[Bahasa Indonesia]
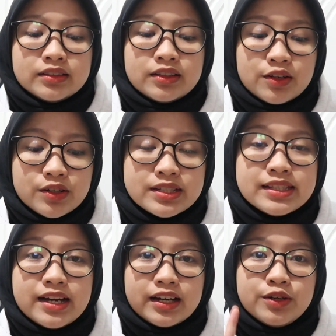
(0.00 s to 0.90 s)
Terus
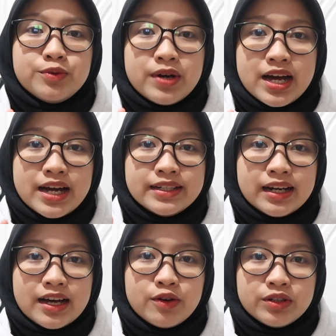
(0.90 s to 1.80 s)
yang kedua
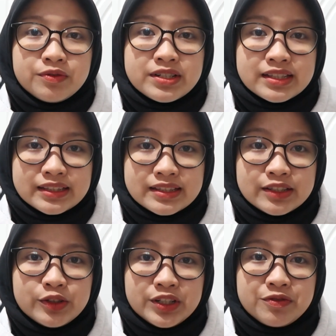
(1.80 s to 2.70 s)
adalah
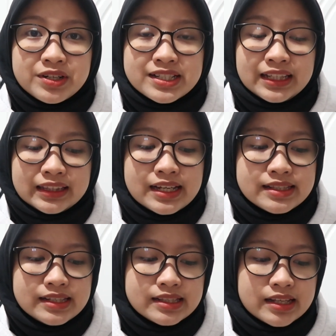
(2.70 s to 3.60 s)

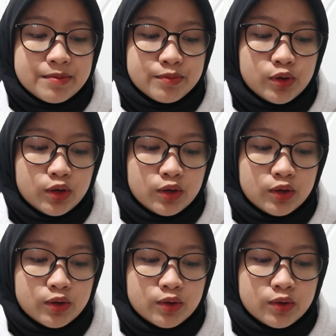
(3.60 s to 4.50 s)
Universitas Istanbul
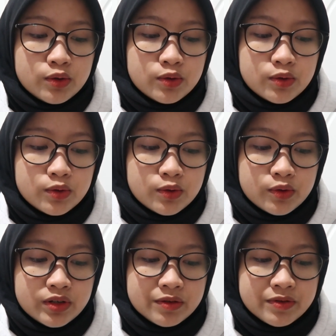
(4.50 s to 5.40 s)

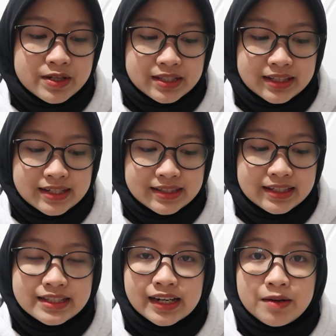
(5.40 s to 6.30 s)

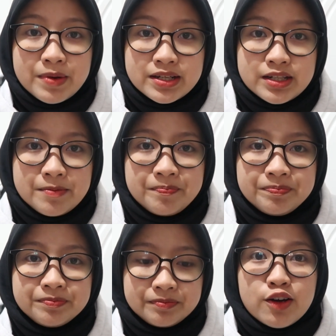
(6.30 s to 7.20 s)
Universitesi Jarah Pasha.
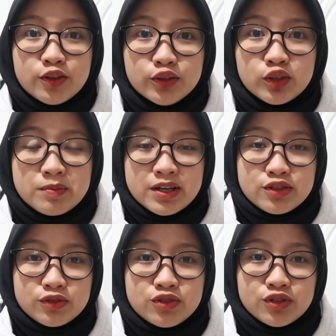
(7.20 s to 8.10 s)
Untuk
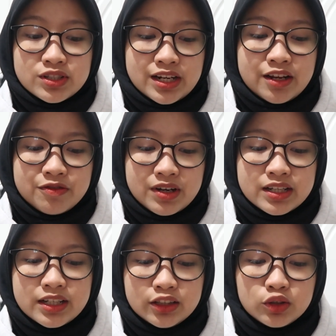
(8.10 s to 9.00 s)
masuk jurusan
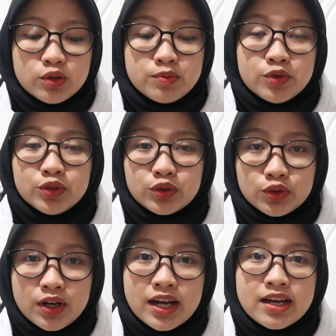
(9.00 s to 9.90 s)
FK-nya itu
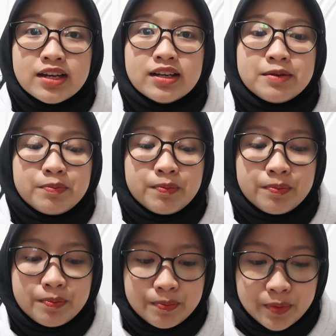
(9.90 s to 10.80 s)
butuh
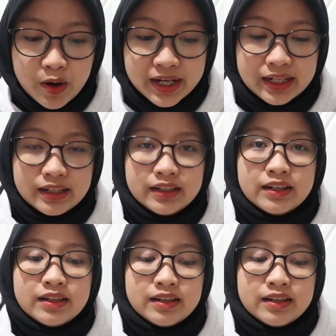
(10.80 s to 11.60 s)
poin